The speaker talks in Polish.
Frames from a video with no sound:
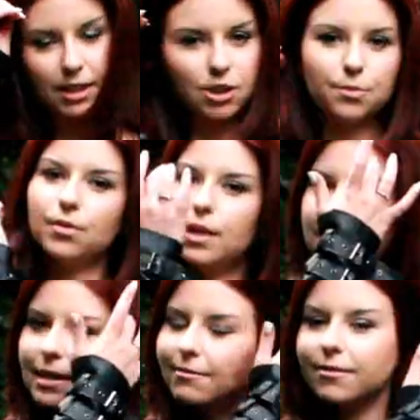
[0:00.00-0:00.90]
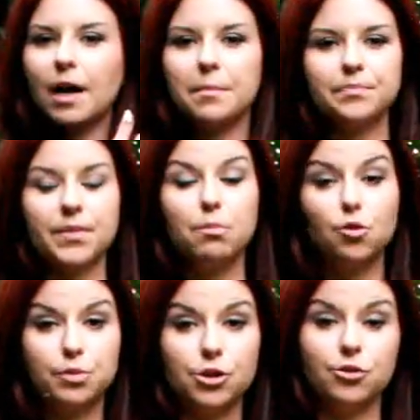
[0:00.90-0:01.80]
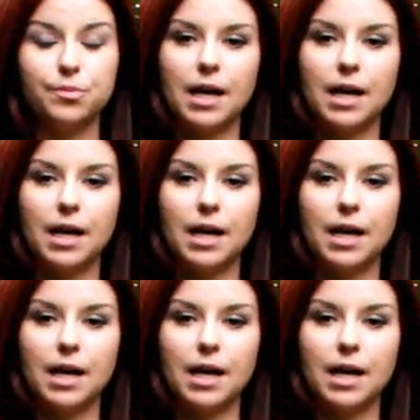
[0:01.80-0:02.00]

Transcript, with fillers: także polecam Wam bubciub